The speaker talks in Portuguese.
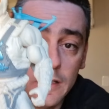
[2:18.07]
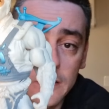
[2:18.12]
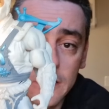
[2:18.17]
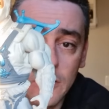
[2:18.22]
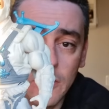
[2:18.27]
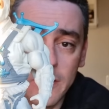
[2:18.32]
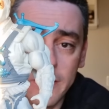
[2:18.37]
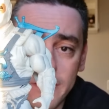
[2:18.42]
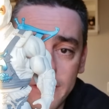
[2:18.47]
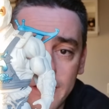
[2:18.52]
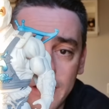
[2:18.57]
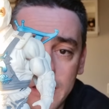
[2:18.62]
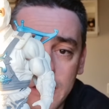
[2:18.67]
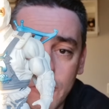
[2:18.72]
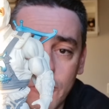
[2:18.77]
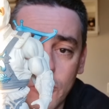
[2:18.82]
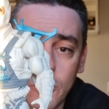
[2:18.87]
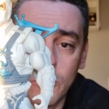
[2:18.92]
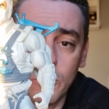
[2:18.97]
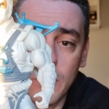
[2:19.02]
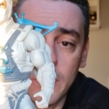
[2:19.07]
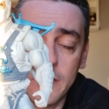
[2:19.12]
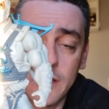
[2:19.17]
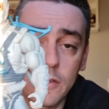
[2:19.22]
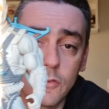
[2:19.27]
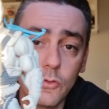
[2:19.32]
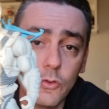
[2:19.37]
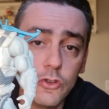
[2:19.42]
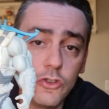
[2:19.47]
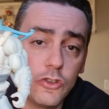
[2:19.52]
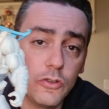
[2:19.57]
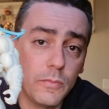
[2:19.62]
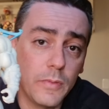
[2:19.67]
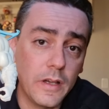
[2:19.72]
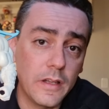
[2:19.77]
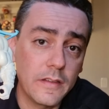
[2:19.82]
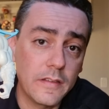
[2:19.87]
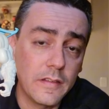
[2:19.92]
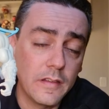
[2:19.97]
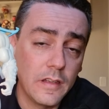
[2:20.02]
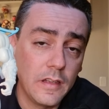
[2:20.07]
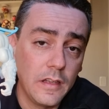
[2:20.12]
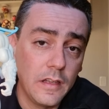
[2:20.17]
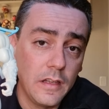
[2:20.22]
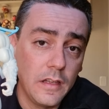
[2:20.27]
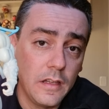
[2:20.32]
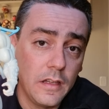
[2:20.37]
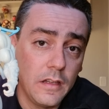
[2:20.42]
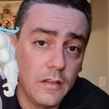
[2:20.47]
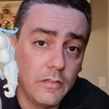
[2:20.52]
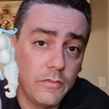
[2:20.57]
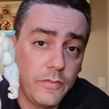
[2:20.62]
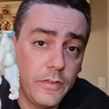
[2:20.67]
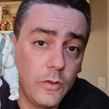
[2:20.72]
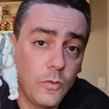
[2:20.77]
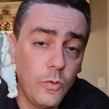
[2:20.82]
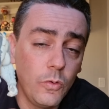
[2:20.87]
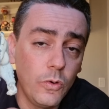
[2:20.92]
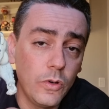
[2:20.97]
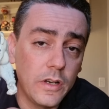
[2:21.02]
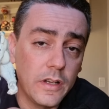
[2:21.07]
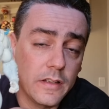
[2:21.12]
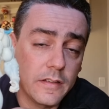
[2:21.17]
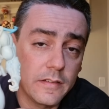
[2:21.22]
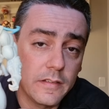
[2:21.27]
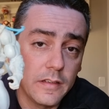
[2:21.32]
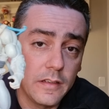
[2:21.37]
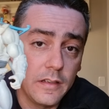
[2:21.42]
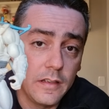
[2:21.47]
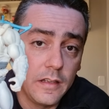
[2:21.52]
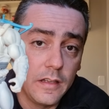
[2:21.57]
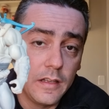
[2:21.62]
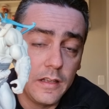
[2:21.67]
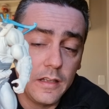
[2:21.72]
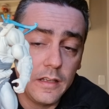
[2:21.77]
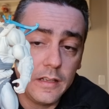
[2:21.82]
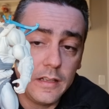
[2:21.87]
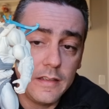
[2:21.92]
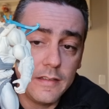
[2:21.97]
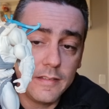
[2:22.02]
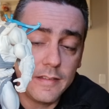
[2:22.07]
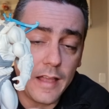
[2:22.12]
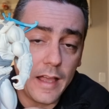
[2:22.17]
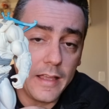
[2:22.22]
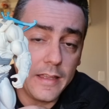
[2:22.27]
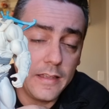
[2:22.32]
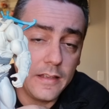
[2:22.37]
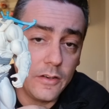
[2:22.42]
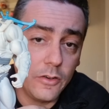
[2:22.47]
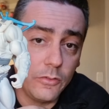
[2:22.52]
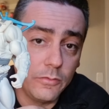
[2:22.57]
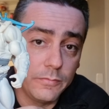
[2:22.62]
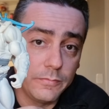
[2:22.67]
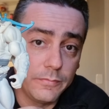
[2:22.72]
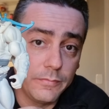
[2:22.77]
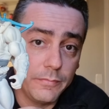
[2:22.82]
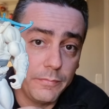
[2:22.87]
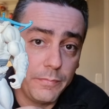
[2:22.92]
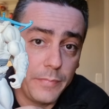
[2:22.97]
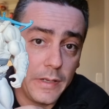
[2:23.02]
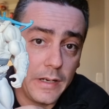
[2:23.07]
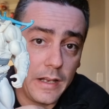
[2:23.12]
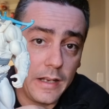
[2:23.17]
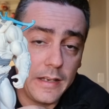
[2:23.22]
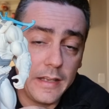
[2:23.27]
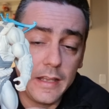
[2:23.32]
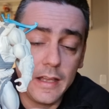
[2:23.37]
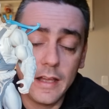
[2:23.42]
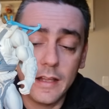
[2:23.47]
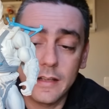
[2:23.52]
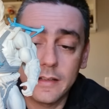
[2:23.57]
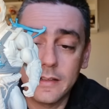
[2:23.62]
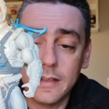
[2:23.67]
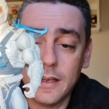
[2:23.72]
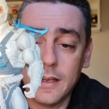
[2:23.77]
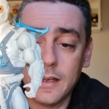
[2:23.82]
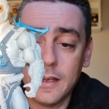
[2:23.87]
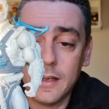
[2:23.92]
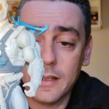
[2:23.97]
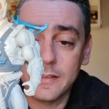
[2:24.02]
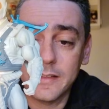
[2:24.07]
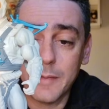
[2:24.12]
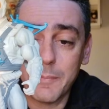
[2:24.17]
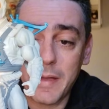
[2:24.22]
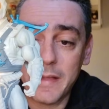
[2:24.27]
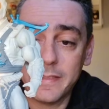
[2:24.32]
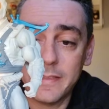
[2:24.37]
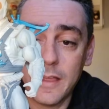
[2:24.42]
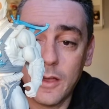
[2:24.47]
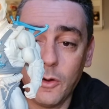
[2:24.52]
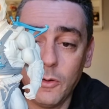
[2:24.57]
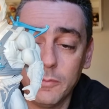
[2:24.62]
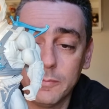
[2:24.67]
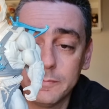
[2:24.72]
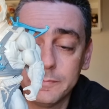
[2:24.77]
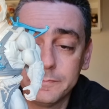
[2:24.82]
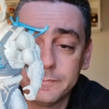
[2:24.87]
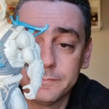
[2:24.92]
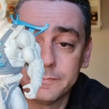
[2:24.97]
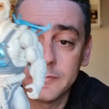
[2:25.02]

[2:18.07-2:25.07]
Então essas aqui foram uma das últimas figuras que saíram pela linha da, da Mattel,